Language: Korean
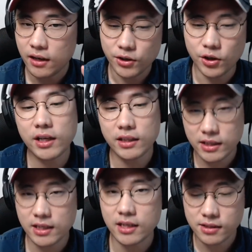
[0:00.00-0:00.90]
여기에다
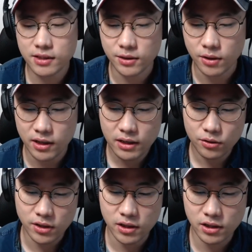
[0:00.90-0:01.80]
시간을 쓰시는 거가
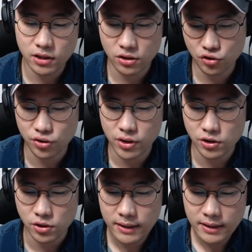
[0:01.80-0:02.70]
굉장히 중요하겠죠.